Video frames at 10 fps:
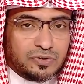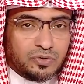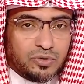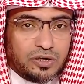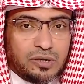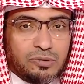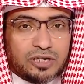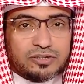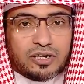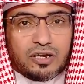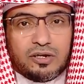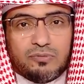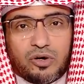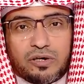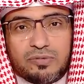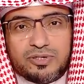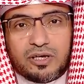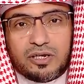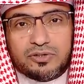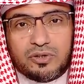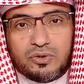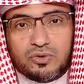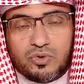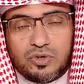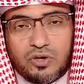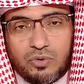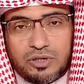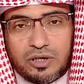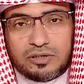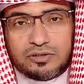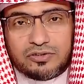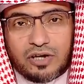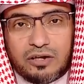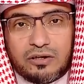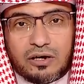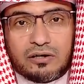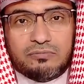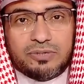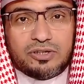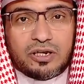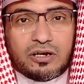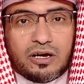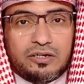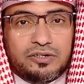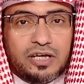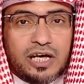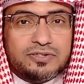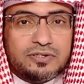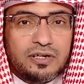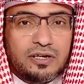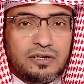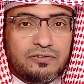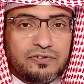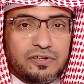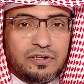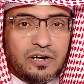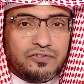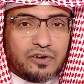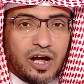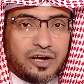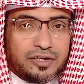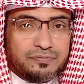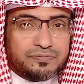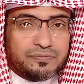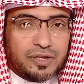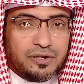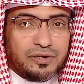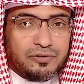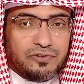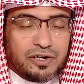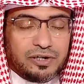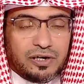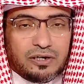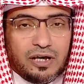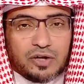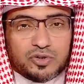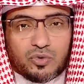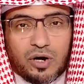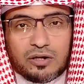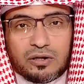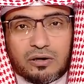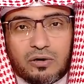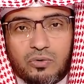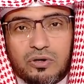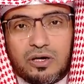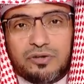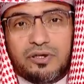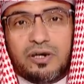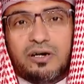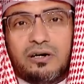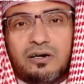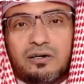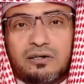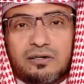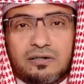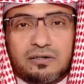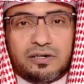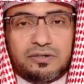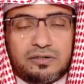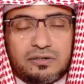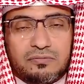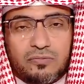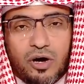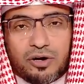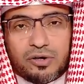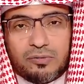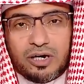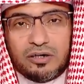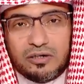وإنما نتكلم عن مسألة دنيوية تتعلق بطريقة للناس في أفراحهم فأنا لا أجر على القول أنها يعني محرمة